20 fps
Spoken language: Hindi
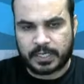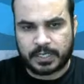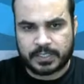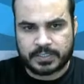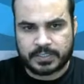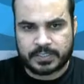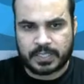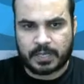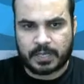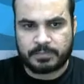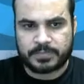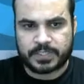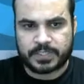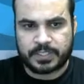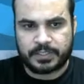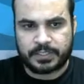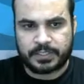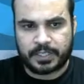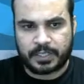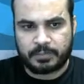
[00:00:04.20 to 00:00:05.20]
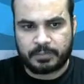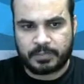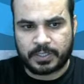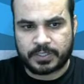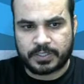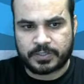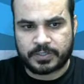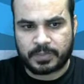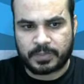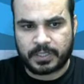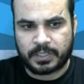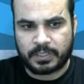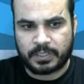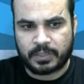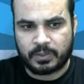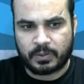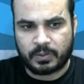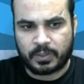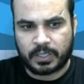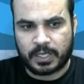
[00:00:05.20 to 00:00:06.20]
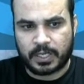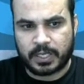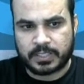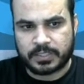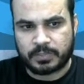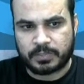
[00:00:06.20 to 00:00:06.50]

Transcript: एग्ज़ाम्स इन टेन मिनट्स में और आज